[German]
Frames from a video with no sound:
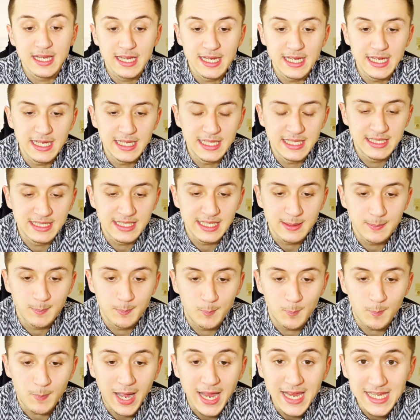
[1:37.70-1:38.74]
in
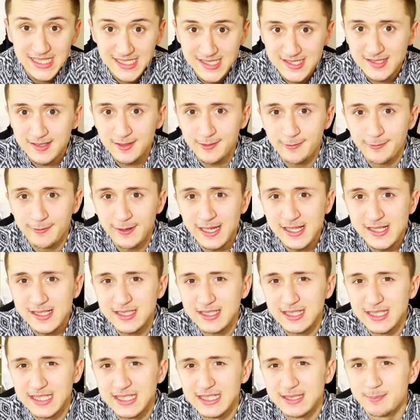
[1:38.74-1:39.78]
den meisten Fällen,
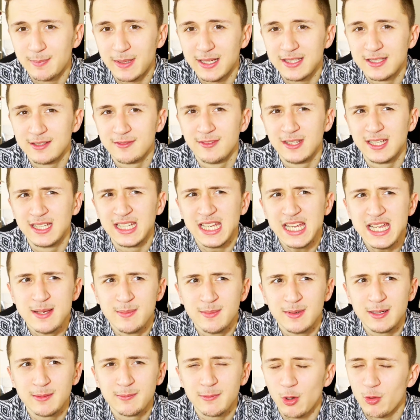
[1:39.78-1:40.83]
nicht meinetwegen
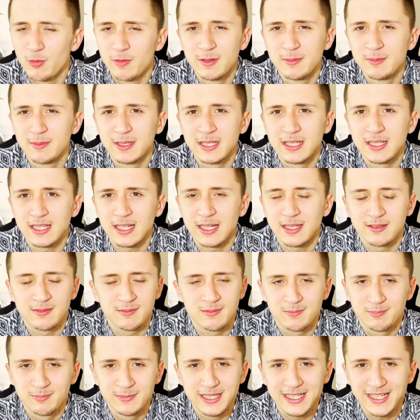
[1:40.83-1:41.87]
immer, auch wenn mir gerade
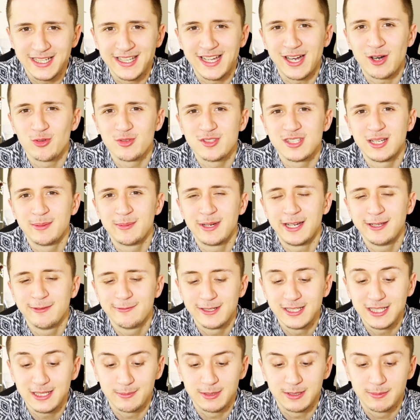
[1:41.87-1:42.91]
mir keine Ausnahme
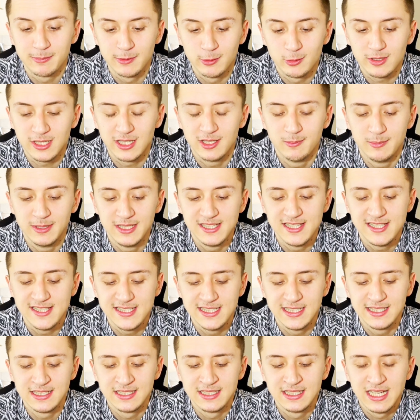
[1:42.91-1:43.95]
einfällt, aber ich bin auch kein
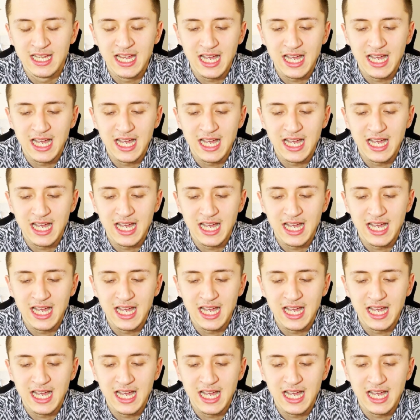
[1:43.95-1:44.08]
Mediziner,